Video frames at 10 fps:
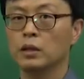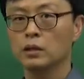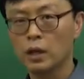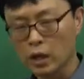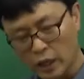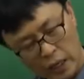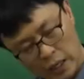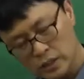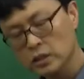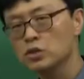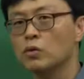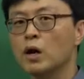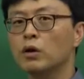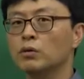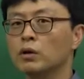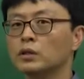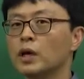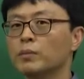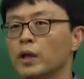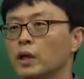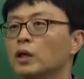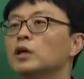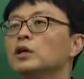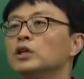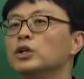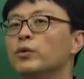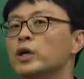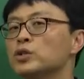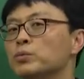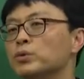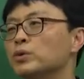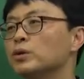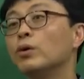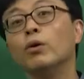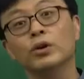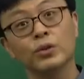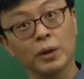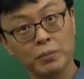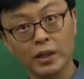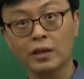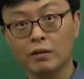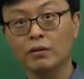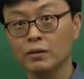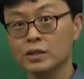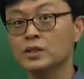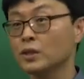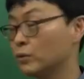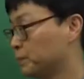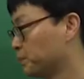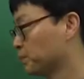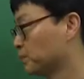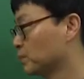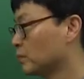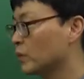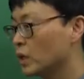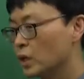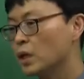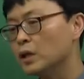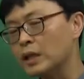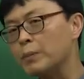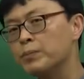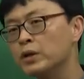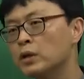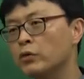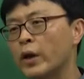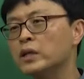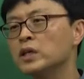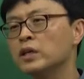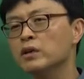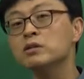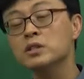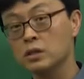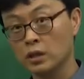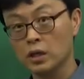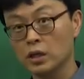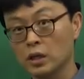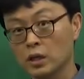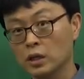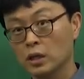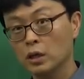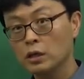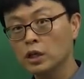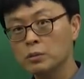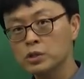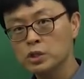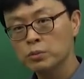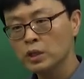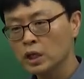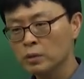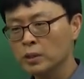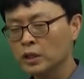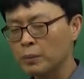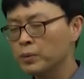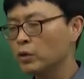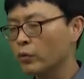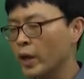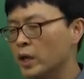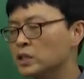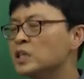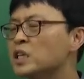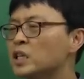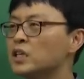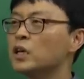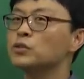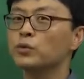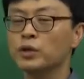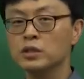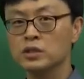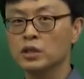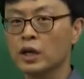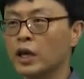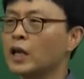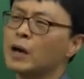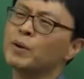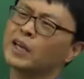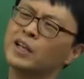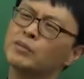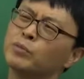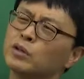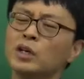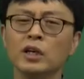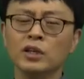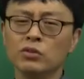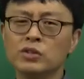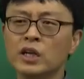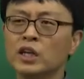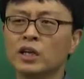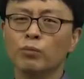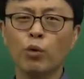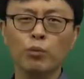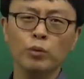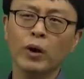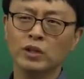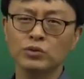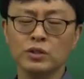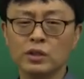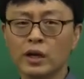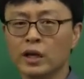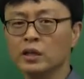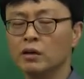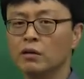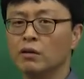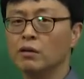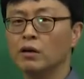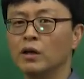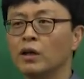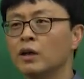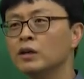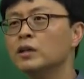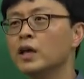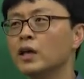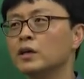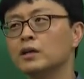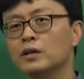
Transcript: 그게 가장 정확하고요 그 다음에 의외 정보들 더 얻기도 합니다 어 진짜로 답변은 굉장히 형식적이야 여러분 질문 남기면 답변은 굉장히 기계적이고 형식적이야. 걔, 아마 걔네들 뭐 귀찮으니까 복불복 할 수도 있을 거야. 어. 근데